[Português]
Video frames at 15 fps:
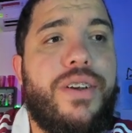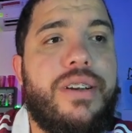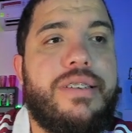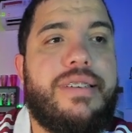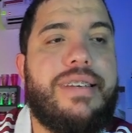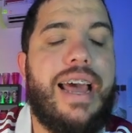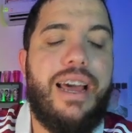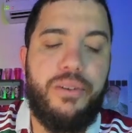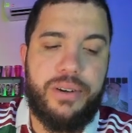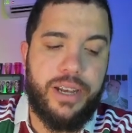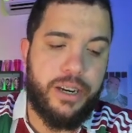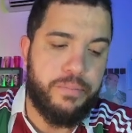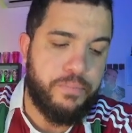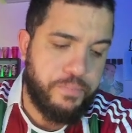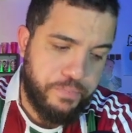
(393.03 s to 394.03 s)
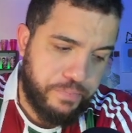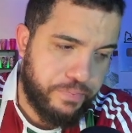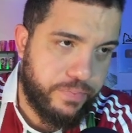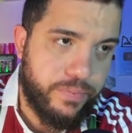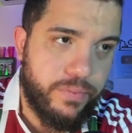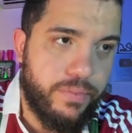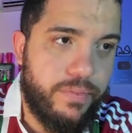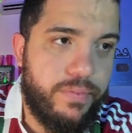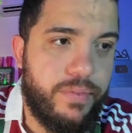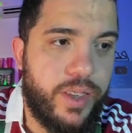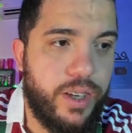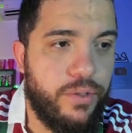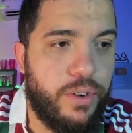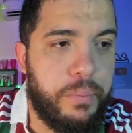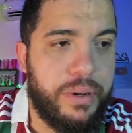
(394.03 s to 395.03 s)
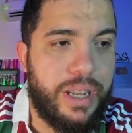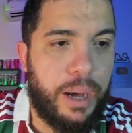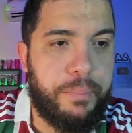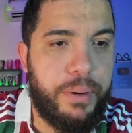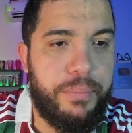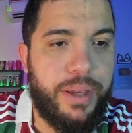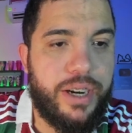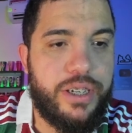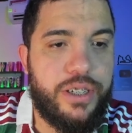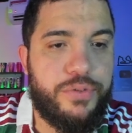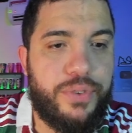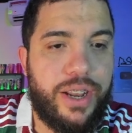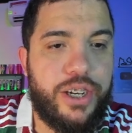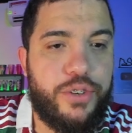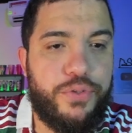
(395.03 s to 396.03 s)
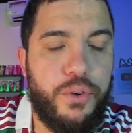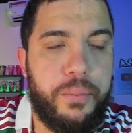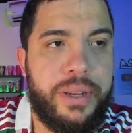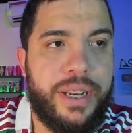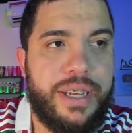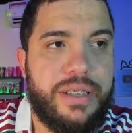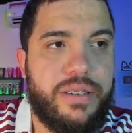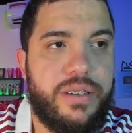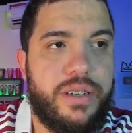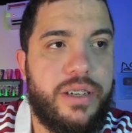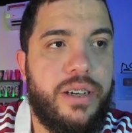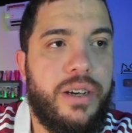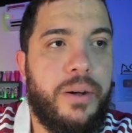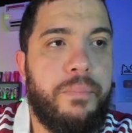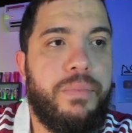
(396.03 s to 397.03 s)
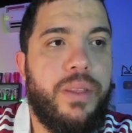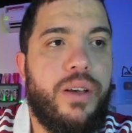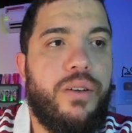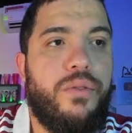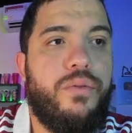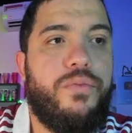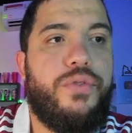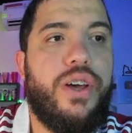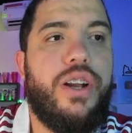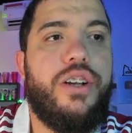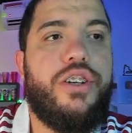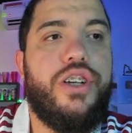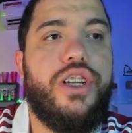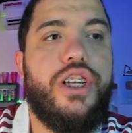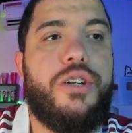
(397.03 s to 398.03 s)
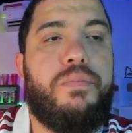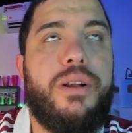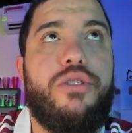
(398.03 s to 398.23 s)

sério, cara, vamos lá. Primeiro a gente fala de Fluminense, né? Fernando Diniz para